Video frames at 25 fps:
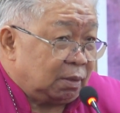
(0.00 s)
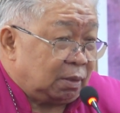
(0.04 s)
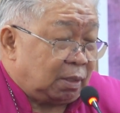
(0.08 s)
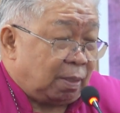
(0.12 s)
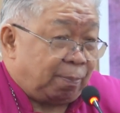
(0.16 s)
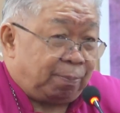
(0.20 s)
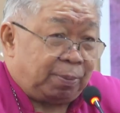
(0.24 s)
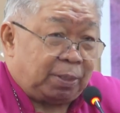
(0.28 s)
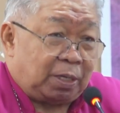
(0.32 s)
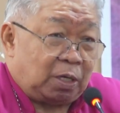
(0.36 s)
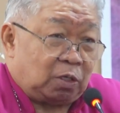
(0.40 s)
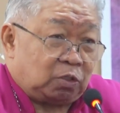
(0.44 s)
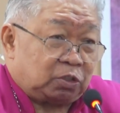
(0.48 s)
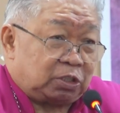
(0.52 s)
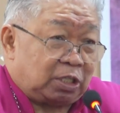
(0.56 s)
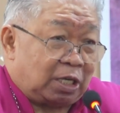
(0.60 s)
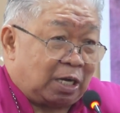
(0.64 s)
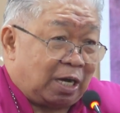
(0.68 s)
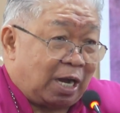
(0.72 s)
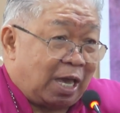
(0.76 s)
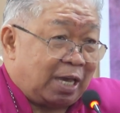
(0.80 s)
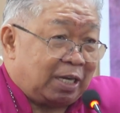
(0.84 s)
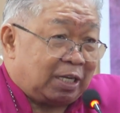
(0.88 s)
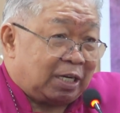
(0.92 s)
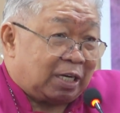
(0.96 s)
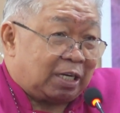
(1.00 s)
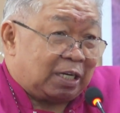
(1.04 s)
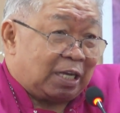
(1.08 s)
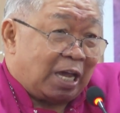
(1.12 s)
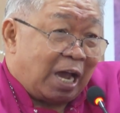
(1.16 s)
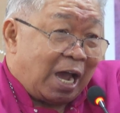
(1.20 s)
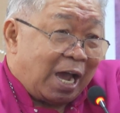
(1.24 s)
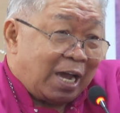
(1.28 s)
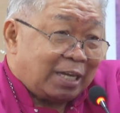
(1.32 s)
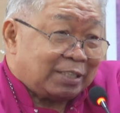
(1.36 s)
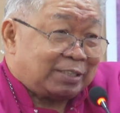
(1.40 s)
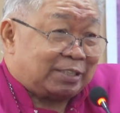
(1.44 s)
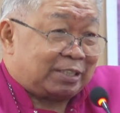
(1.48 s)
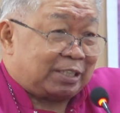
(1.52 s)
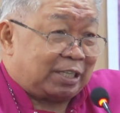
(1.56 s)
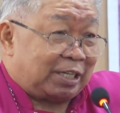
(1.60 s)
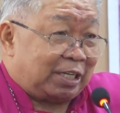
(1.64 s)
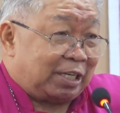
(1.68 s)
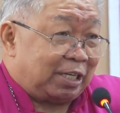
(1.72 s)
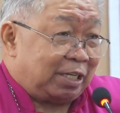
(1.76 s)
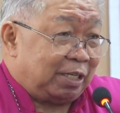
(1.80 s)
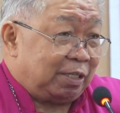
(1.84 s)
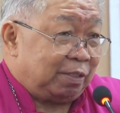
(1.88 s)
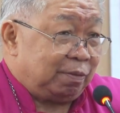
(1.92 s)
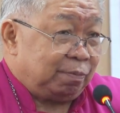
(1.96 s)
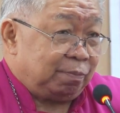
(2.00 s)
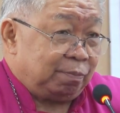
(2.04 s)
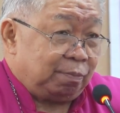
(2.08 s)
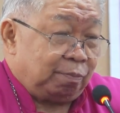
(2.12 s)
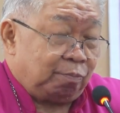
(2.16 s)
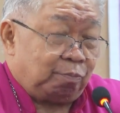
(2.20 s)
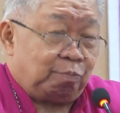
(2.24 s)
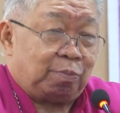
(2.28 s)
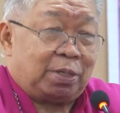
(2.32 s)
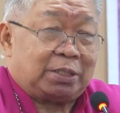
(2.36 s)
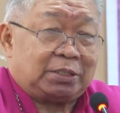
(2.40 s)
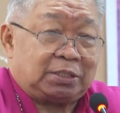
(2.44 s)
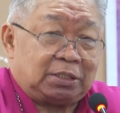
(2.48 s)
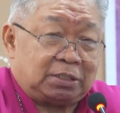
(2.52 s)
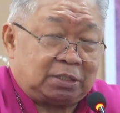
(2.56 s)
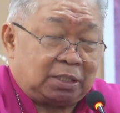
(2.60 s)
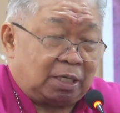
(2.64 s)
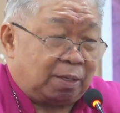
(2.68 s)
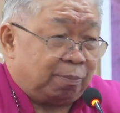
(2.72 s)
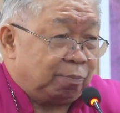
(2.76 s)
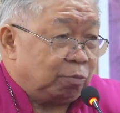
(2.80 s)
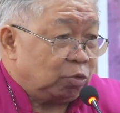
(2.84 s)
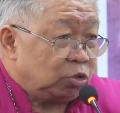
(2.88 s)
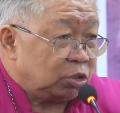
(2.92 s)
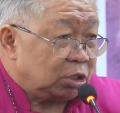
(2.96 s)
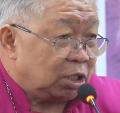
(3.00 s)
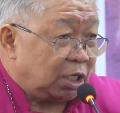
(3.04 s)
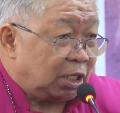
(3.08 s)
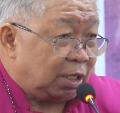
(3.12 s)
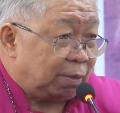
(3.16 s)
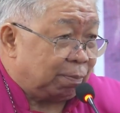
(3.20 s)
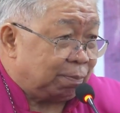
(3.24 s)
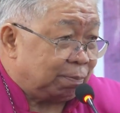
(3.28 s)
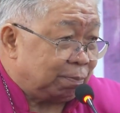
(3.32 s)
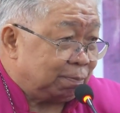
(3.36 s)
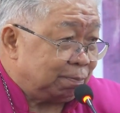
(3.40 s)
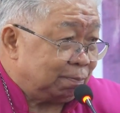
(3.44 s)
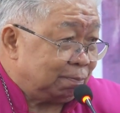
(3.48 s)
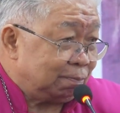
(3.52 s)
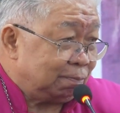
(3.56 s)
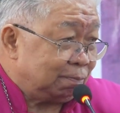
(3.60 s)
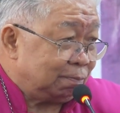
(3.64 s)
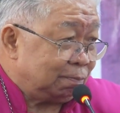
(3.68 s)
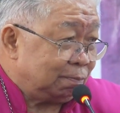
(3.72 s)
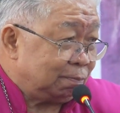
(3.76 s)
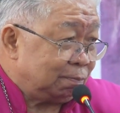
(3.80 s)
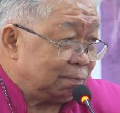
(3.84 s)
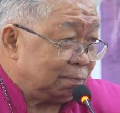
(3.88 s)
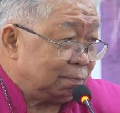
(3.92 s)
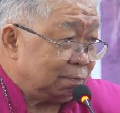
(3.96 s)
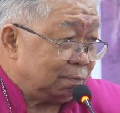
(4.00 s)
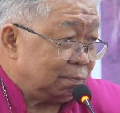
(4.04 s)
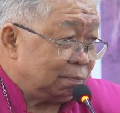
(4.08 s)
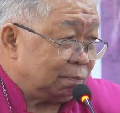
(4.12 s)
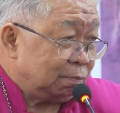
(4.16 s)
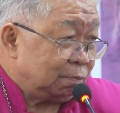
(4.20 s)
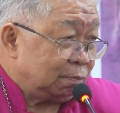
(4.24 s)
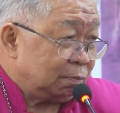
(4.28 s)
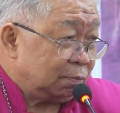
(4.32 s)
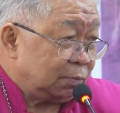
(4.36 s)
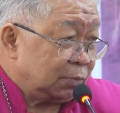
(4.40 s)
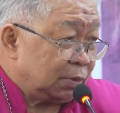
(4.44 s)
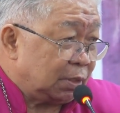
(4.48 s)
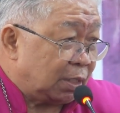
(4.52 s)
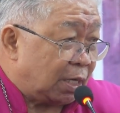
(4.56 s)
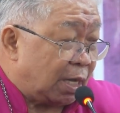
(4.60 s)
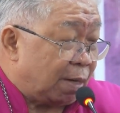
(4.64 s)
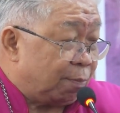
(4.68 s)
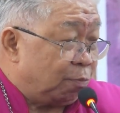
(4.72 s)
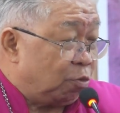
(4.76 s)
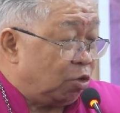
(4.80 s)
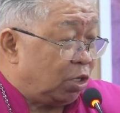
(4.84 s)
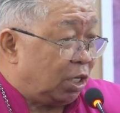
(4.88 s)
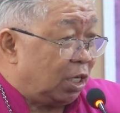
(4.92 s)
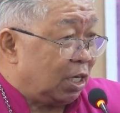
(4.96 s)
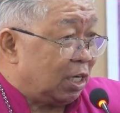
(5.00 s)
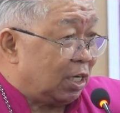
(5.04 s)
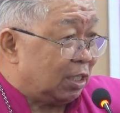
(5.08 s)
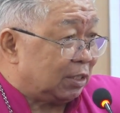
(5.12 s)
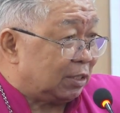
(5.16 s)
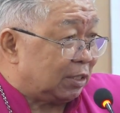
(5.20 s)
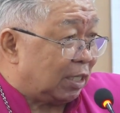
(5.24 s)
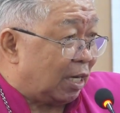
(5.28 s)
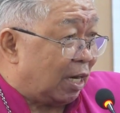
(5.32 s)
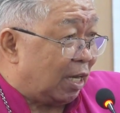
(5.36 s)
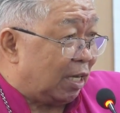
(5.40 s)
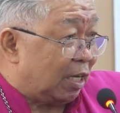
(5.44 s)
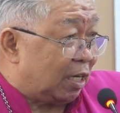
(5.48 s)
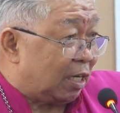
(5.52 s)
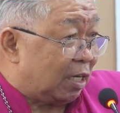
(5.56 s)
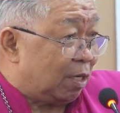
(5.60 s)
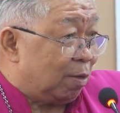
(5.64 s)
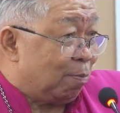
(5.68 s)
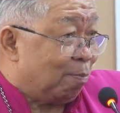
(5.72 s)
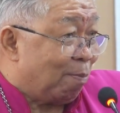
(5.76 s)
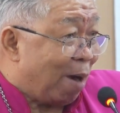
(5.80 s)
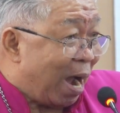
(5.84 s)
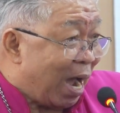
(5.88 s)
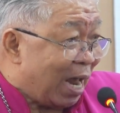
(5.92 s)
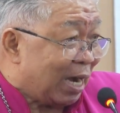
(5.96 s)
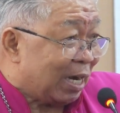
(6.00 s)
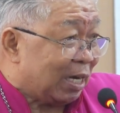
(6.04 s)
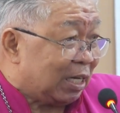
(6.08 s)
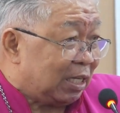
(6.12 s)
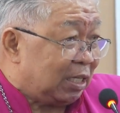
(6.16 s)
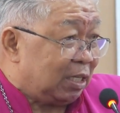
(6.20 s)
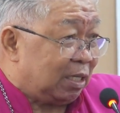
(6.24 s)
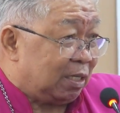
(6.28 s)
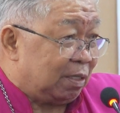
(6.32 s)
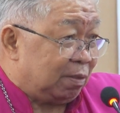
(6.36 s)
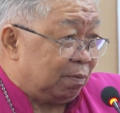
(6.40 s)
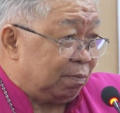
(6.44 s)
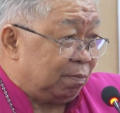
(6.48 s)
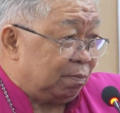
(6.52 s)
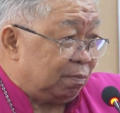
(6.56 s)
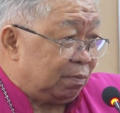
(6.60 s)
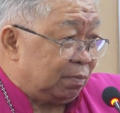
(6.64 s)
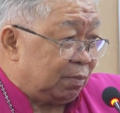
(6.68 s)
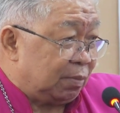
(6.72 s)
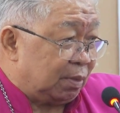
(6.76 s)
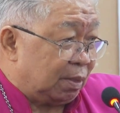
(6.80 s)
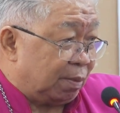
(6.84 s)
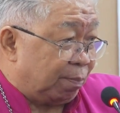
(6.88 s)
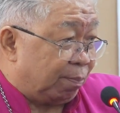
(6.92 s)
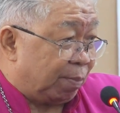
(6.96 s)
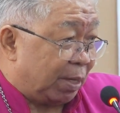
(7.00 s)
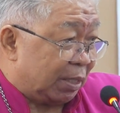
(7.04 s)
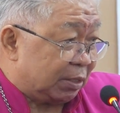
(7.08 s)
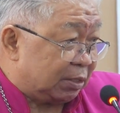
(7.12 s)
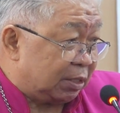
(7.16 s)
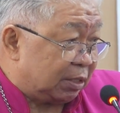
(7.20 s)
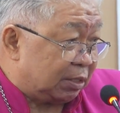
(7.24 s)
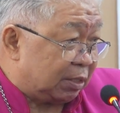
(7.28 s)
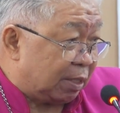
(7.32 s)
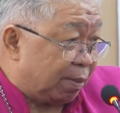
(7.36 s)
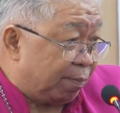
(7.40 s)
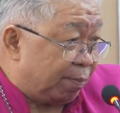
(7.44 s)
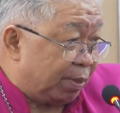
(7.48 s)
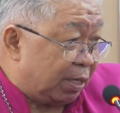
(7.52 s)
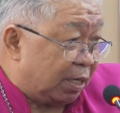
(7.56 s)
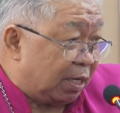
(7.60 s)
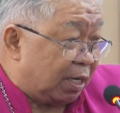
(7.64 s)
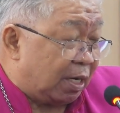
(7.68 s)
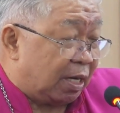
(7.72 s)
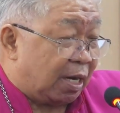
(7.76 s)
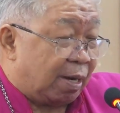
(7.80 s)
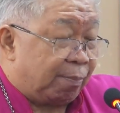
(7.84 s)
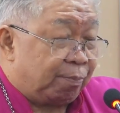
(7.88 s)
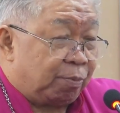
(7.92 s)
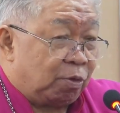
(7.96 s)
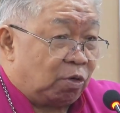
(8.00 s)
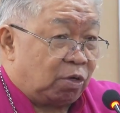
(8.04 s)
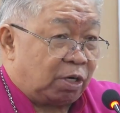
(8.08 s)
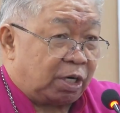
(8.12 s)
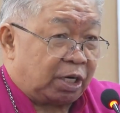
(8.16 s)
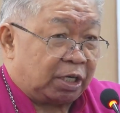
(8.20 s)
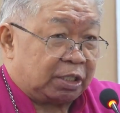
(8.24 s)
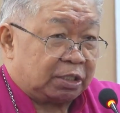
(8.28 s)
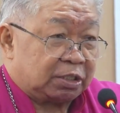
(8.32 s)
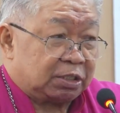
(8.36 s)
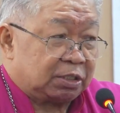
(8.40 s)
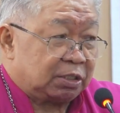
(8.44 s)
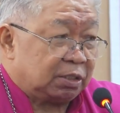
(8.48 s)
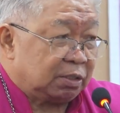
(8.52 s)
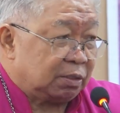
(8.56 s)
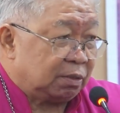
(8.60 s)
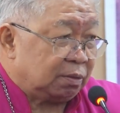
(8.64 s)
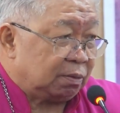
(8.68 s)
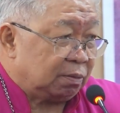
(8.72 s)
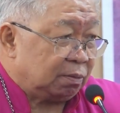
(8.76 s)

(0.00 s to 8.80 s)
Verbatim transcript: Tapi kalau saya lahir di Aceh, pasti saya Muslim. Kalau mungkin saya lahir di Bali, pasti sama dengan Kapolres.